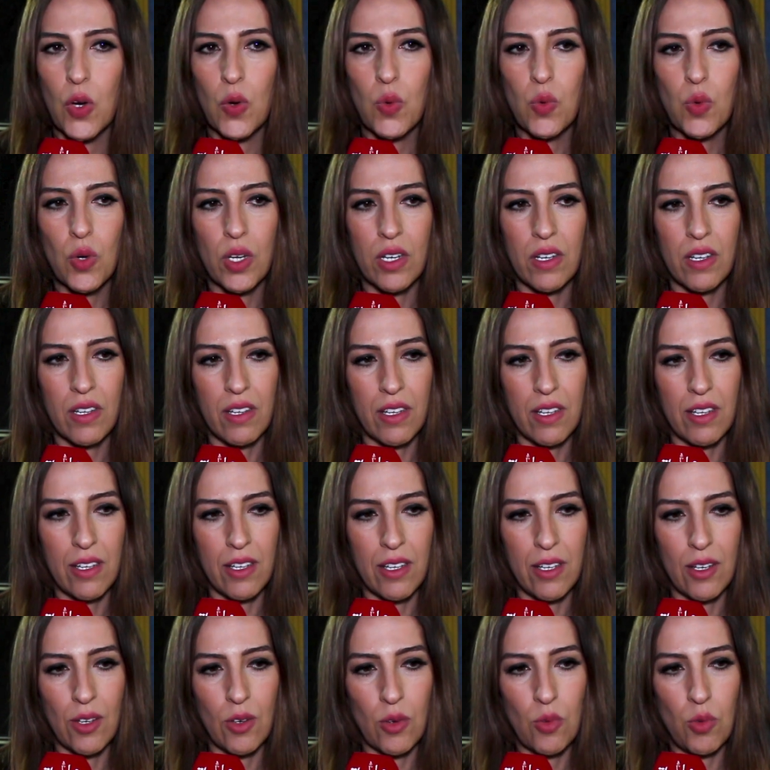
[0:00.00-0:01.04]

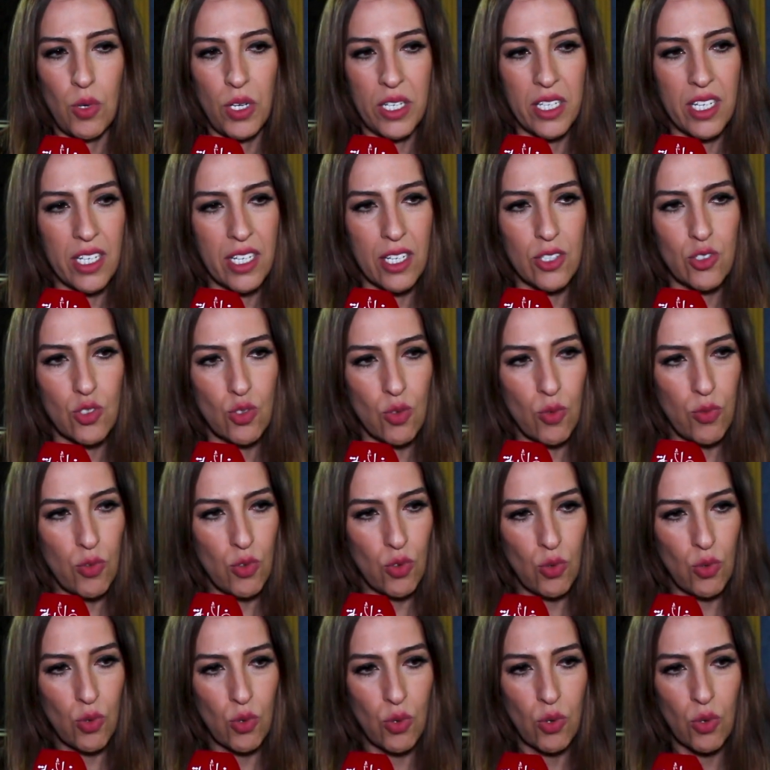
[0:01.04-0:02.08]
وحنا
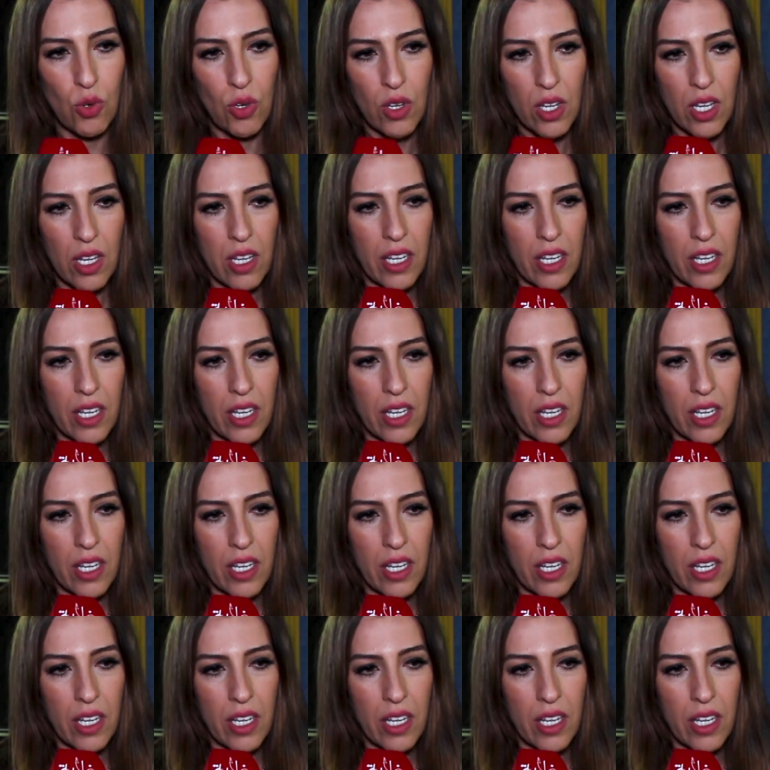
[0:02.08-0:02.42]
كنشوفوا